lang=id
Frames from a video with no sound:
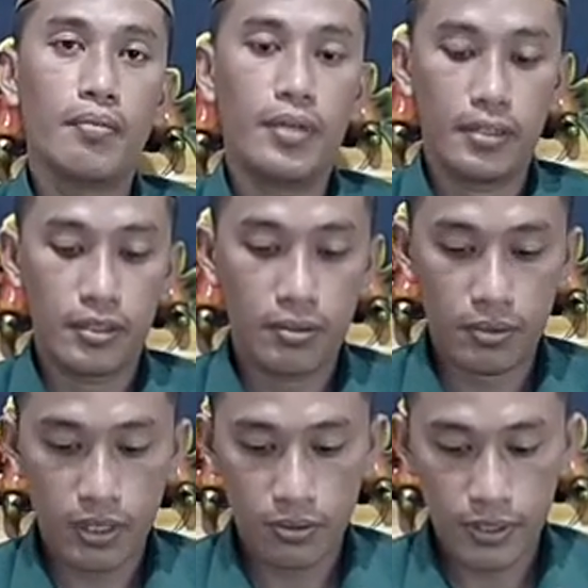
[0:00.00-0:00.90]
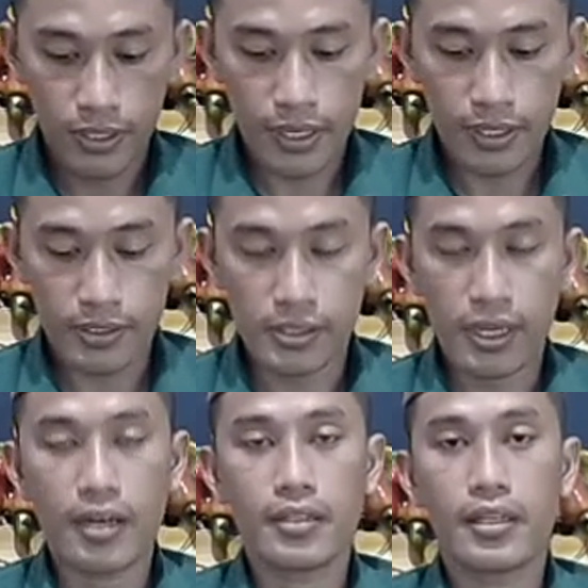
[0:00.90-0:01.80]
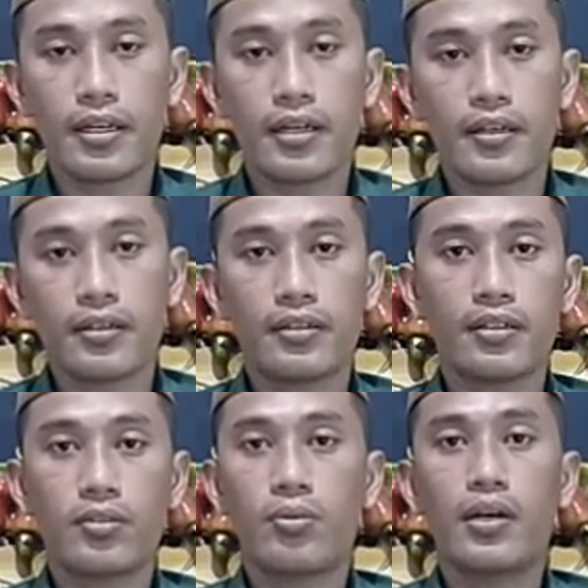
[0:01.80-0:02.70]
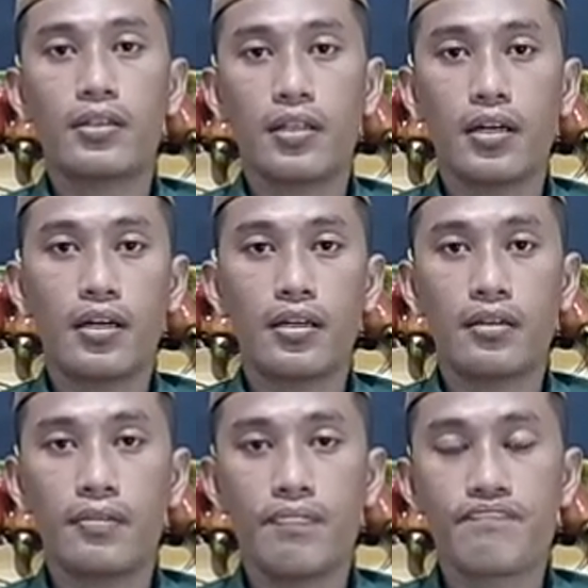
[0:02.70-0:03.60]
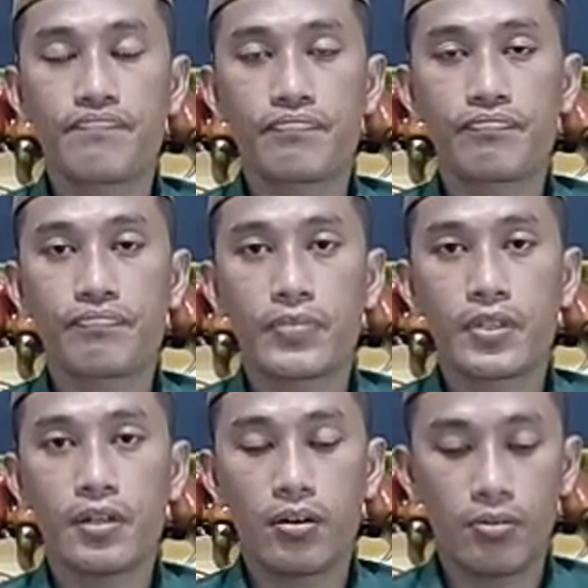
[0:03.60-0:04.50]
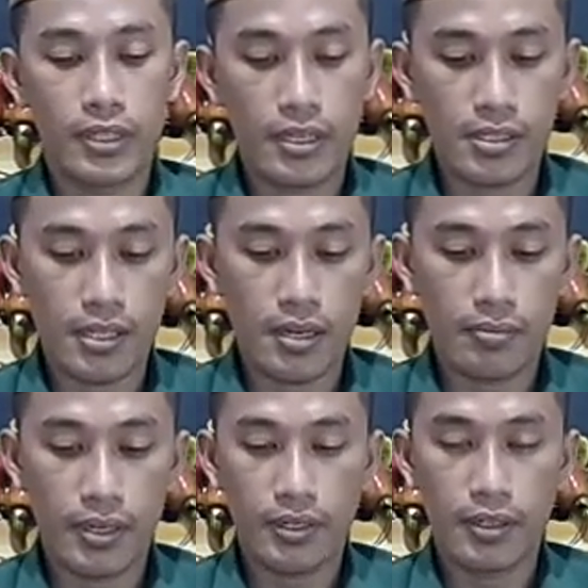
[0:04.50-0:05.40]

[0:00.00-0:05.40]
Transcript: baik itu karunia kesehatan, kekuatan, karunia Islam dan